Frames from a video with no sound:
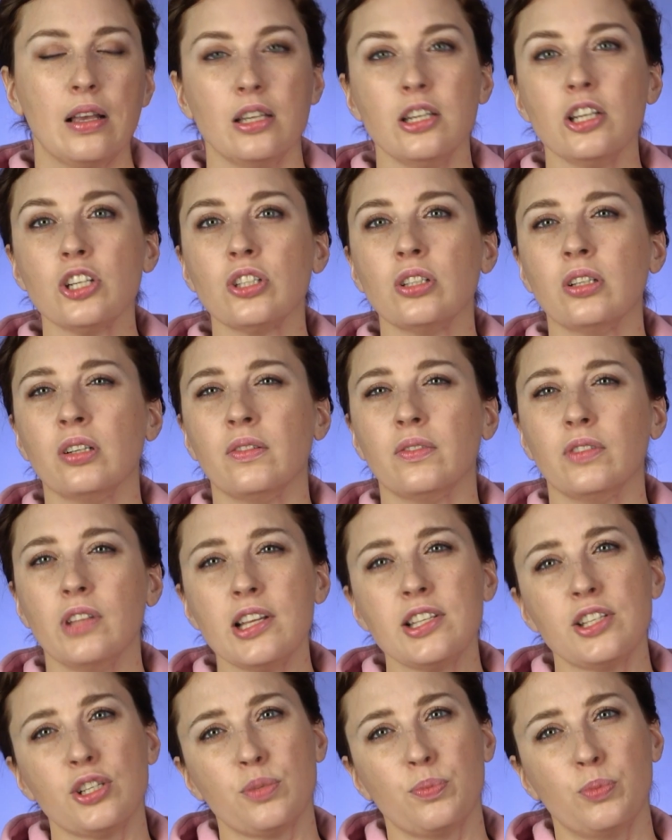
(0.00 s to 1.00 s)
Конечно,
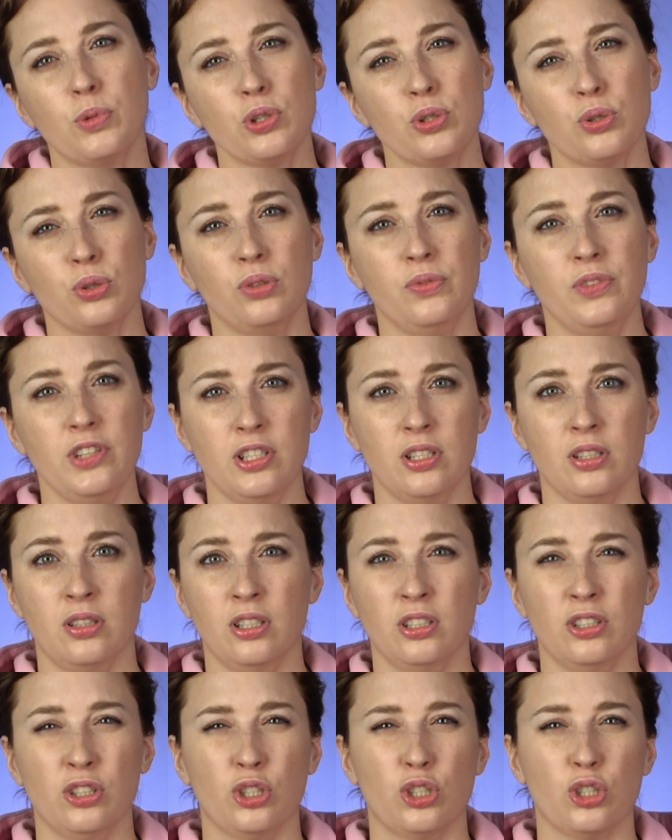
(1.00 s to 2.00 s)
власть использует
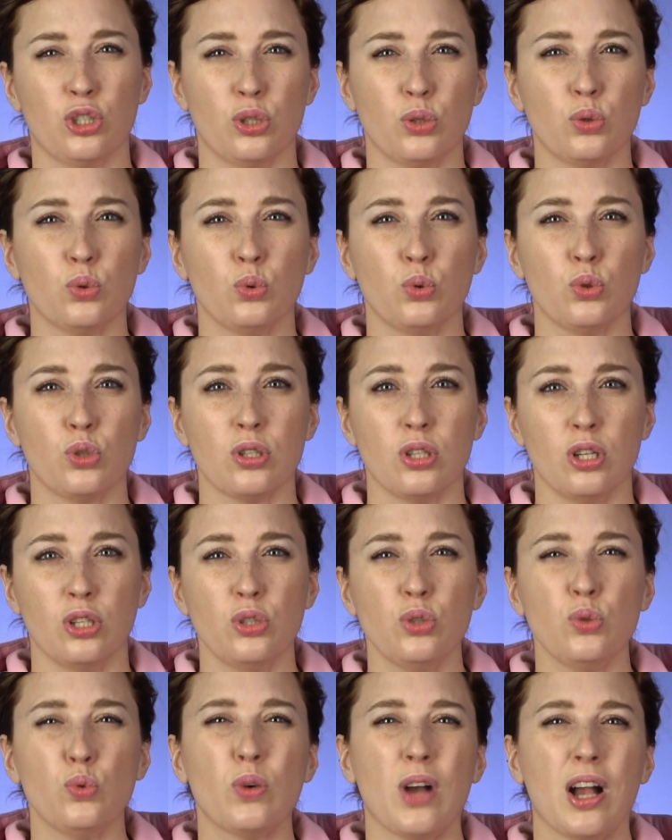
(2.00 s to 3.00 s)
236-ю
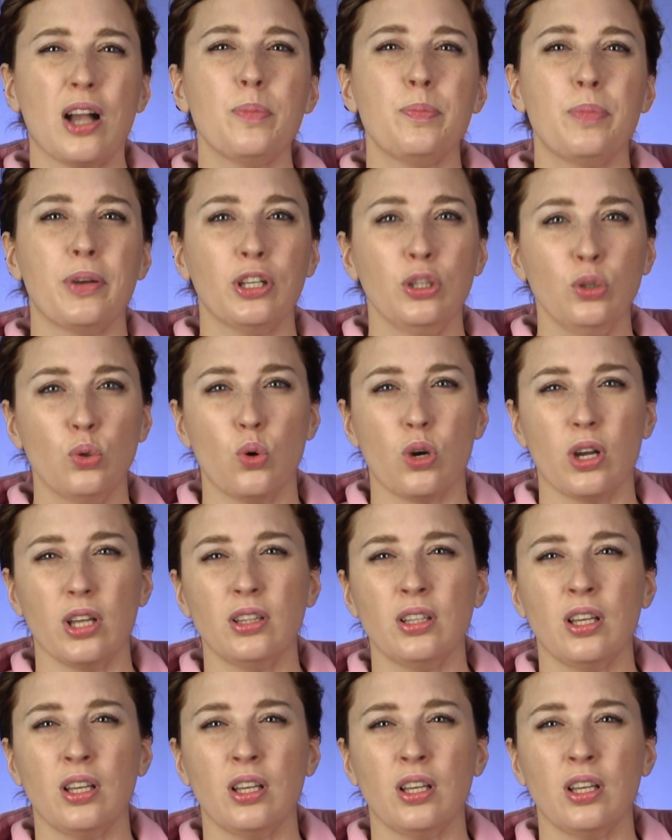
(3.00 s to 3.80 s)
статью как предлог.